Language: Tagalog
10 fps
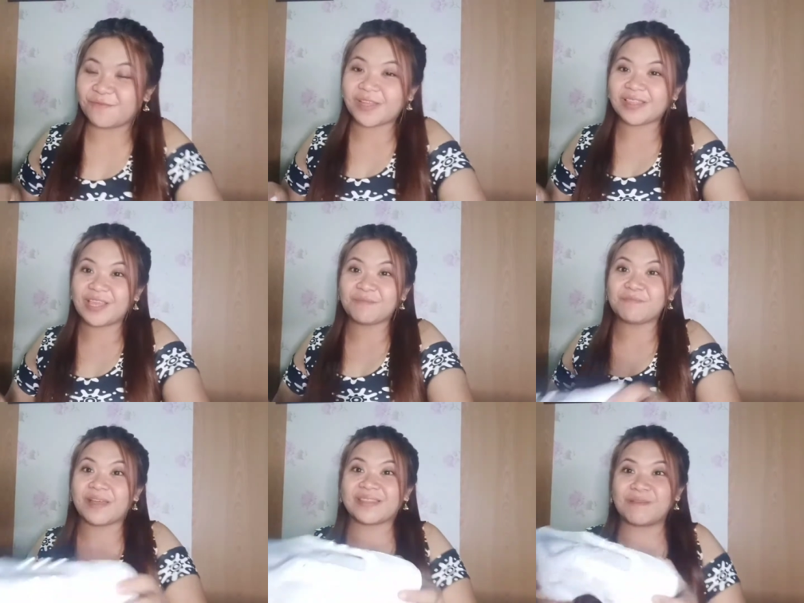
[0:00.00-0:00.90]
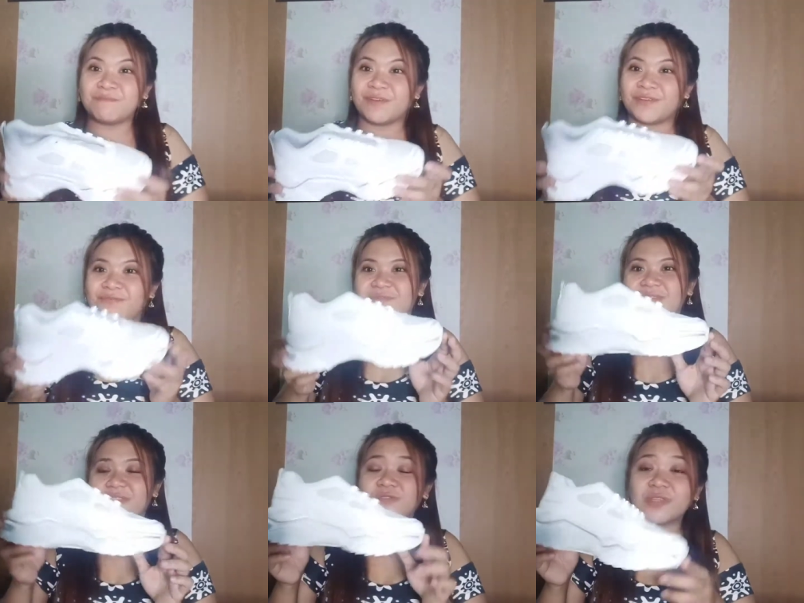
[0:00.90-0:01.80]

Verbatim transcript: What if pag number two na? So,